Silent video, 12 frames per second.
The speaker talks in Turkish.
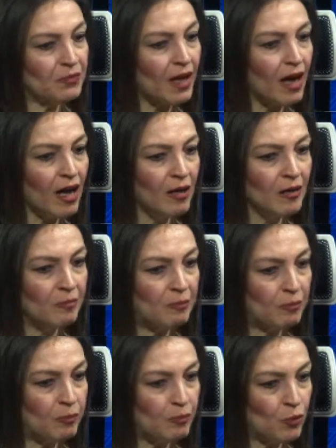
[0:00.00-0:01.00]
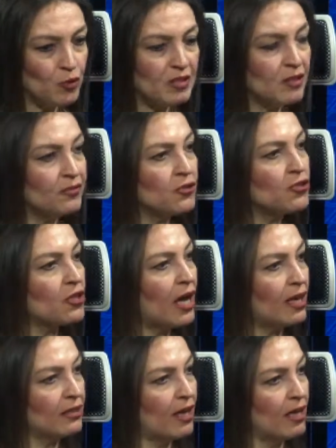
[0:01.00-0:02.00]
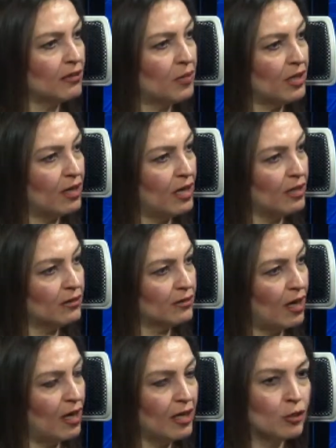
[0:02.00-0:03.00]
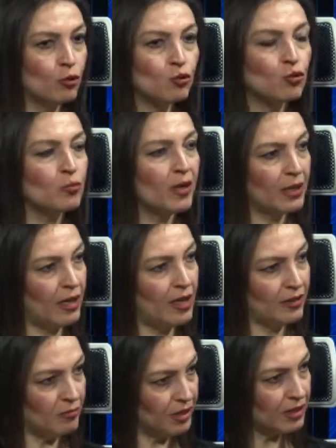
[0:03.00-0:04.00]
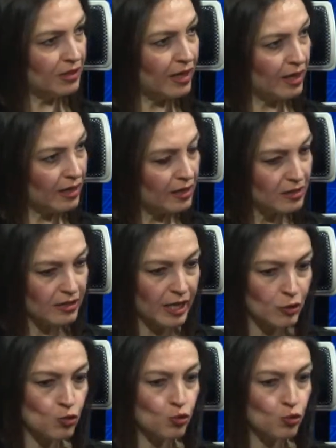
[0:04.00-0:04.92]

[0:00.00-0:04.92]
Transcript: daha pozitif dışarıdan bakan, daha nötr bakan birine ihtiyaç